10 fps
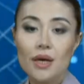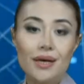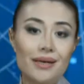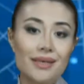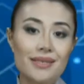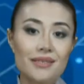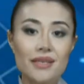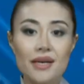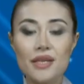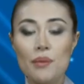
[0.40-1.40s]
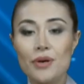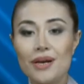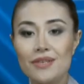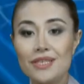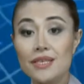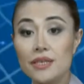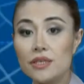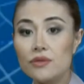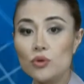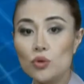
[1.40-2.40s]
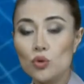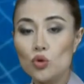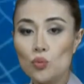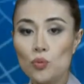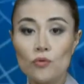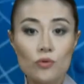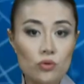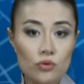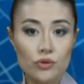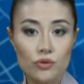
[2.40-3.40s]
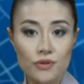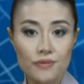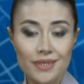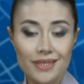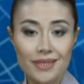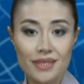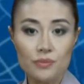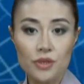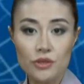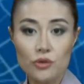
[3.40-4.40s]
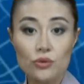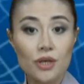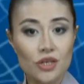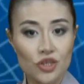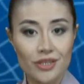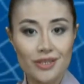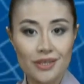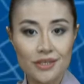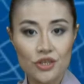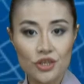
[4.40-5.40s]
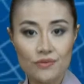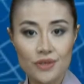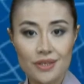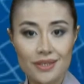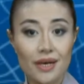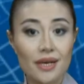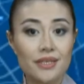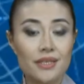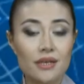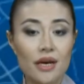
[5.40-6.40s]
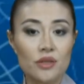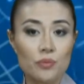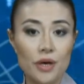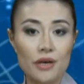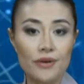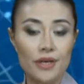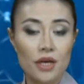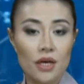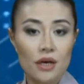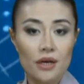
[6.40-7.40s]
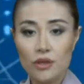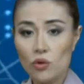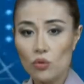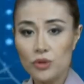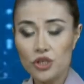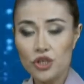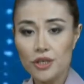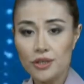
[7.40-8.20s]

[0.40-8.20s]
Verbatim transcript: Казахстан направит следственную группу в Грузию в связи со смертью нашей соотечественницы Асель Айтпаевой. О таком решении